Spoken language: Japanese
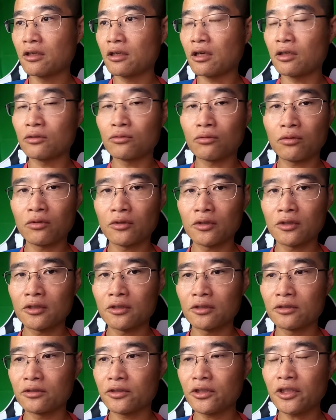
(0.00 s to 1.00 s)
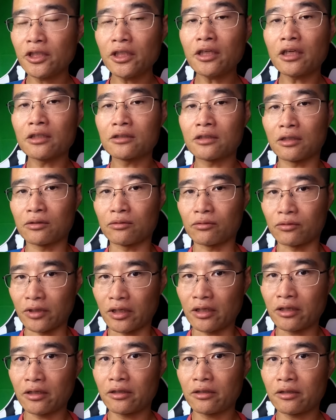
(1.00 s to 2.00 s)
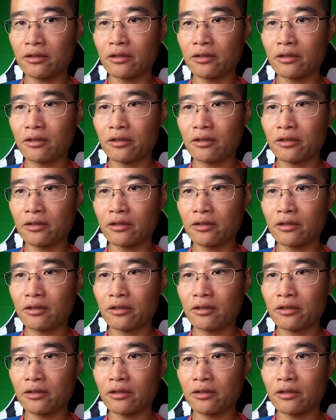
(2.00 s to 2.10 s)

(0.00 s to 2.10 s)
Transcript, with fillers: あの、新潟のね、